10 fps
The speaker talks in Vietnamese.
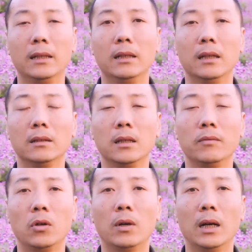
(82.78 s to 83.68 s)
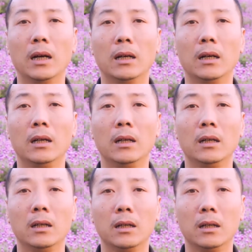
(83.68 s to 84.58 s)
thì à, rơi vào khoảng à,
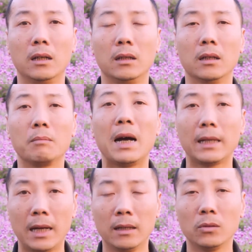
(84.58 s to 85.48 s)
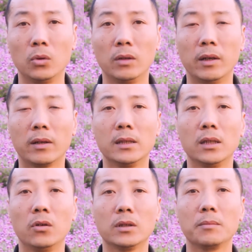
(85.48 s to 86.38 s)
à, được 3 tháng tùy vào cái
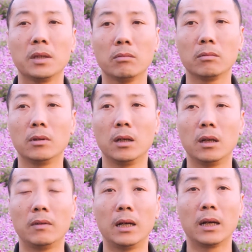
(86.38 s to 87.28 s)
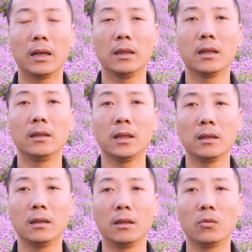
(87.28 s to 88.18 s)
chế độ chăm sóc và cái thời tiết
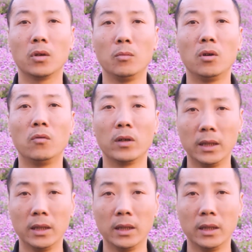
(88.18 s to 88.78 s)
của cái mùa vụ